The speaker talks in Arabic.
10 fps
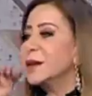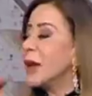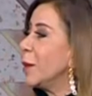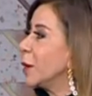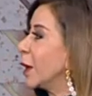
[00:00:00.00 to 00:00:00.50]

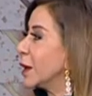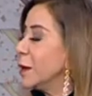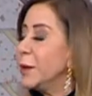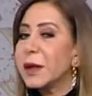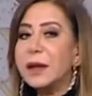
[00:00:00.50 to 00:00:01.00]
دايما
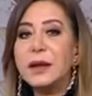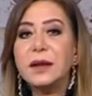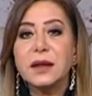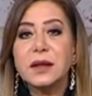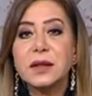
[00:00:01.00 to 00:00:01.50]
بعتبر
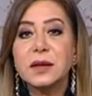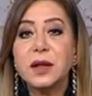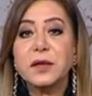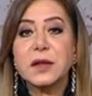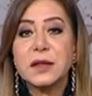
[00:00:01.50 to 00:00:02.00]
ان
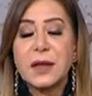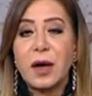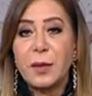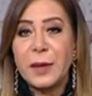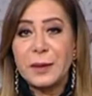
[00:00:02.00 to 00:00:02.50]
استضافه
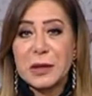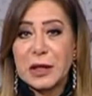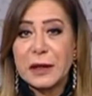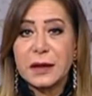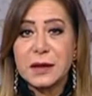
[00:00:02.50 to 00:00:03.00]
اصحاب
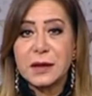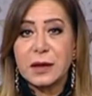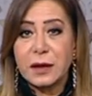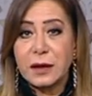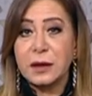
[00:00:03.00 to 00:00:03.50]
المشاريع
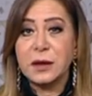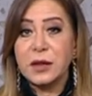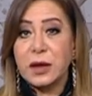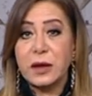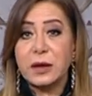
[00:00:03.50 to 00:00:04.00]

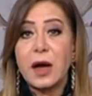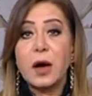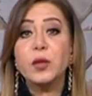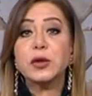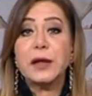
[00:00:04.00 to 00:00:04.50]
الصغيره
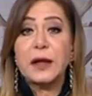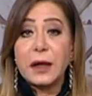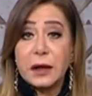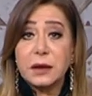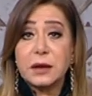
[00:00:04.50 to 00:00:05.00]
او
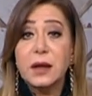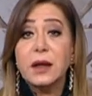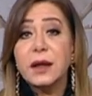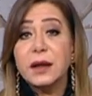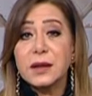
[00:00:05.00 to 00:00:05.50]
متناهيه
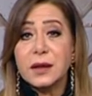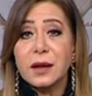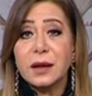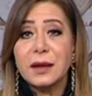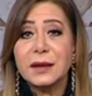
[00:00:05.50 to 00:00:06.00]

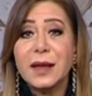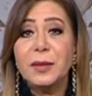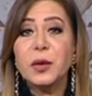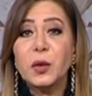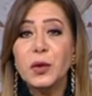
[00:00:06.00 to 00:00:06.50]
الصغر ده
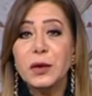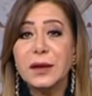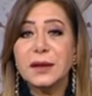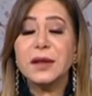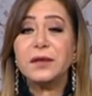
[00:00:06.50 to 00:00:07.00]
بيكون
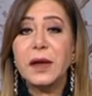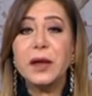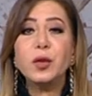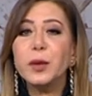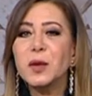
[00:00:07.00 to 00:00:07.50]
اضافه
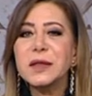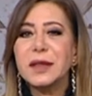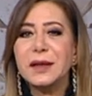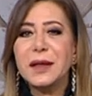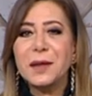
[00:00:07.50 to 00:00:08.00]
لانه
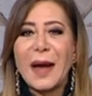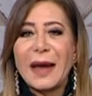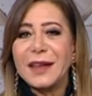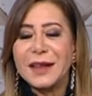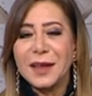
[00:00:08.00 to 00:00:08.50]
بيوصل لنا
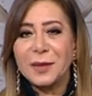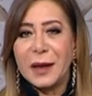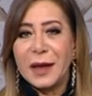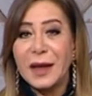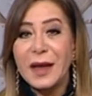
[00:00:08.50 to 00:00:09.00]
معاني
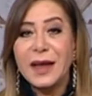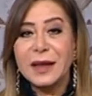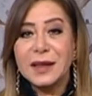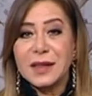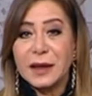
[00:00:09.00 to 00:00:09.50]
ايجابيه
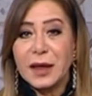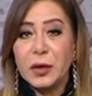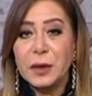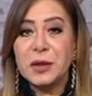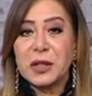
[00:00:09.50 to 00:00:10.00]
كتير
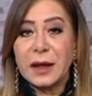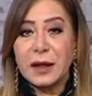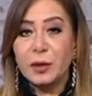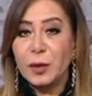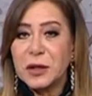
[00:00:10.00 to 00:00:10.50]
قوي
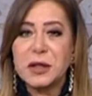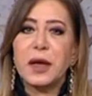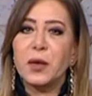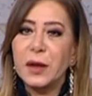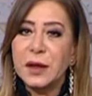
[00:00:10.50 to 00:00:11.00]
بشكل مباشر
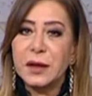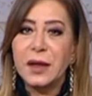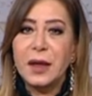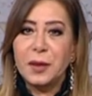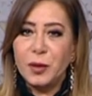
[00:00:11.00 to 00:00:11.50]
او غير
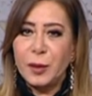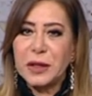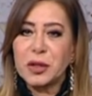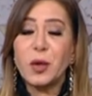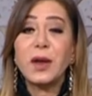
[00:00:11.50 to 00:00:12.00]

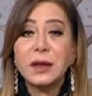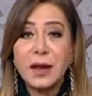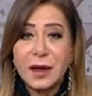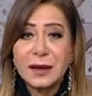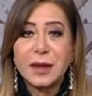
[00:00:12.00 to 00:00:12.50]
مباشر وانا
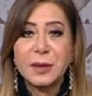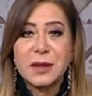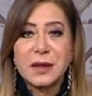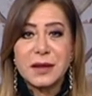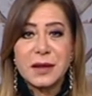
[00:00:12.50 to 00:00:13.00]
النهارده
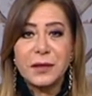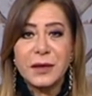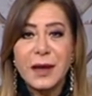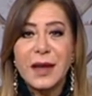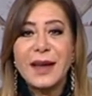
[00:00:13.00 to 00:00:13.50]
بستضيف
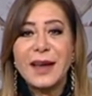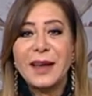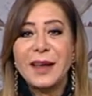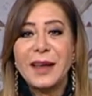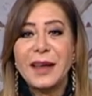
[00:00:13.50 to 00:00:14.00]

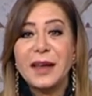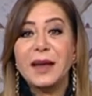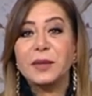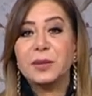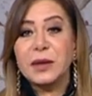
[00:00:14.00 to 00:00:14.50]
آه، هي
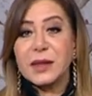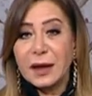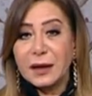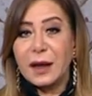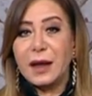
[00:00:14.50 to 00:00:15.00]

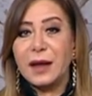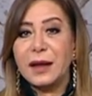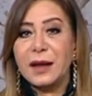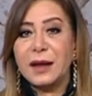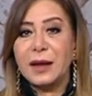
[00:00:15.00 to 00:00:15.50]
بتصنع
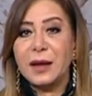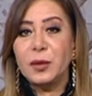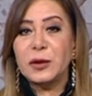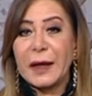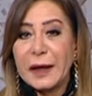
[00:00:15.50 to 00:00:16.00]
آه،
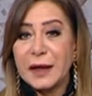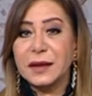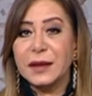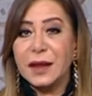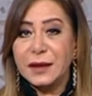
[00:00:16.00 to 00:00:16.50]

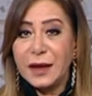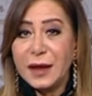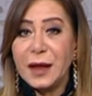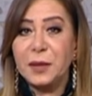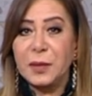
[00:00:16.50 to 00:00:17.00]
منتجات
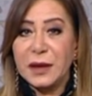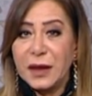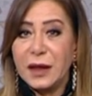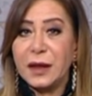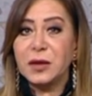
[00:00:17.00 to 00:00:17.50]
جلديه
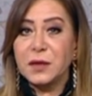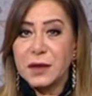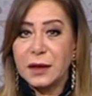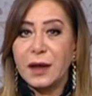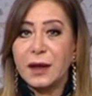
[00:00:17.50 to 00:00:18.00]
بايديها
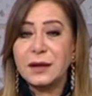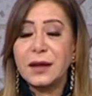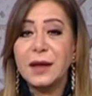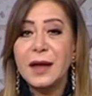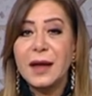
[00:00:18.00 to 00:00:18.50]
ضيفتي النهارده
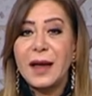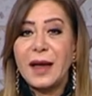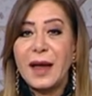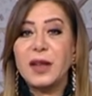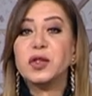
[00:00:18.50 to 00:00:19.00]

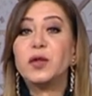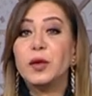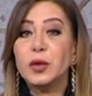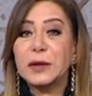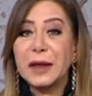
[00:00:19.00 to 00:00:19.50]
آه، هنشوف
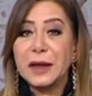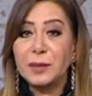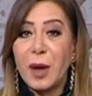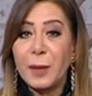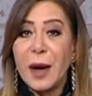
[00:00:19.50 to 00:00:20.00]

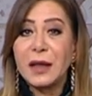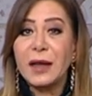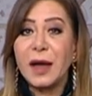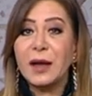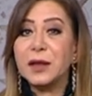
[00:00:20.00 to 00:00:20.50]
المنتجات مع بعض
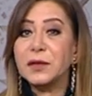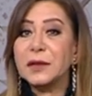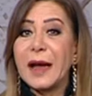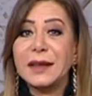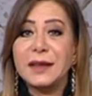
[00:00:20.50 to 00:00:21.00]
هنعرف
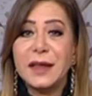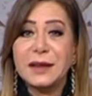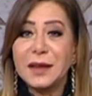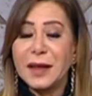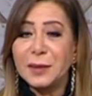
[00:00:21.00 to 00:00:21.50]

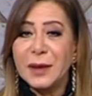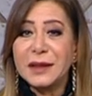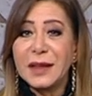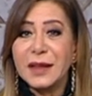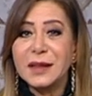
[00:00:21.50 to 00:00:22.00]
التحديات اللي
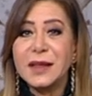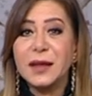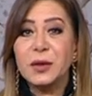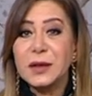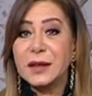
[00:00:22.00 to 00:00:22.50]
قابلتها
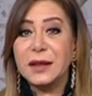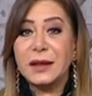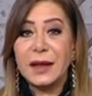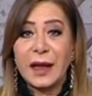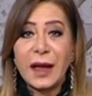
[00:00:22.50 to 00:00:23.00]
ازاي وصلت
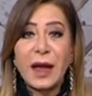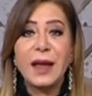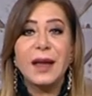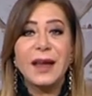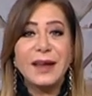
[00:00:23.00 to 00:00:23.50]
للنجاح
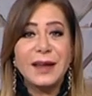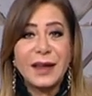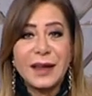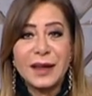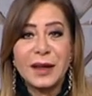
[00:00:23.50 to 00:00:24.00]
اللي
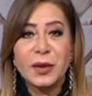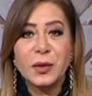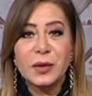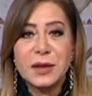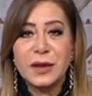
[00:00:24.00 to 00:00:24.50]
هي
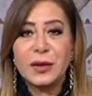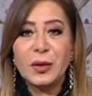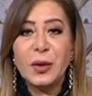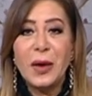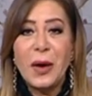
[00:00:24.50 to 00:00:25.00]
وصلت
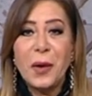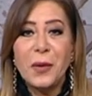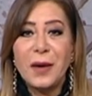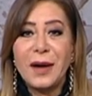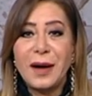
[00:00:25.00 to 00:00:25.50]
له
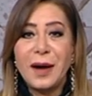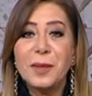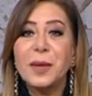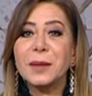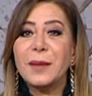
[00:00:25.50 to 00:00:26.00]

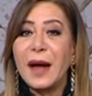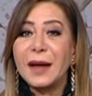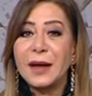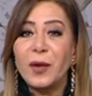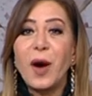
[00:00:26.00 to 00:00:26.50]
واكبر
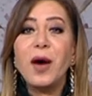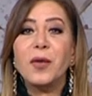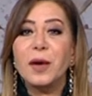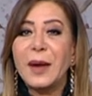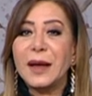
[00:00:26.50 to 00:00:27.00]
معنى
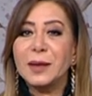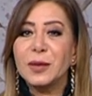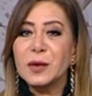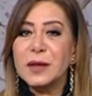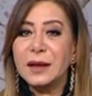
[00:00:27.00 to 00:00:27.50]
واقوى معنى
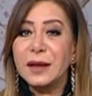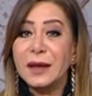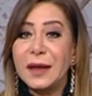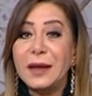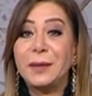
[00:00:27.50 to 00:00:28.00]
بيوصل
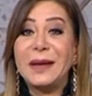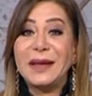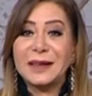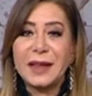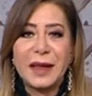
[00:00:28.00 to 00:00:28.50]
لنا ان
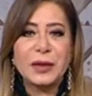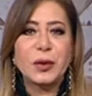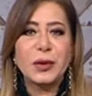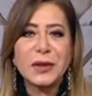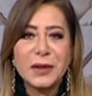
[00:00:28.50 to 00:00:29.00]
بالاجتهاد
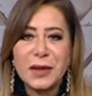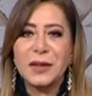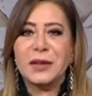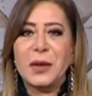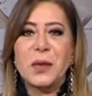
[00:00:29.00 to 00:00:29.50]

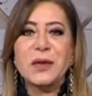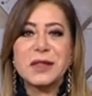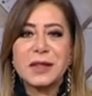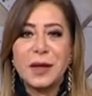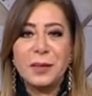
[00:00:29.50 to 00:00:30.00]
والاراده
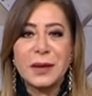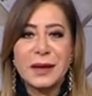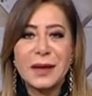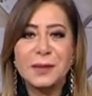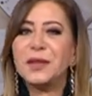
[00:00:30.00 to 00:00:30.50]
والصبر
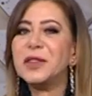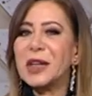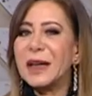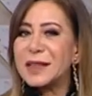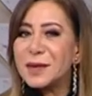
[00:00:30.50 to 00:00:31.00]
مفيش
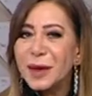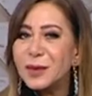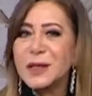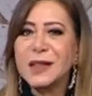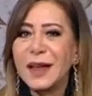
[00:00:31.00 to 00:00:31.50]
حاجه اسمها
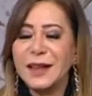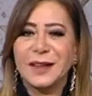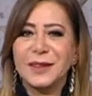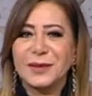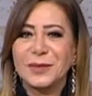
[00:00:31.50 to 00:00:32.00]
مستحيل
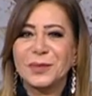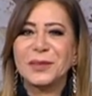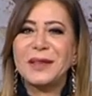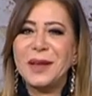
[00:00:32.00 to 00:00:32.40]
أكيد. ده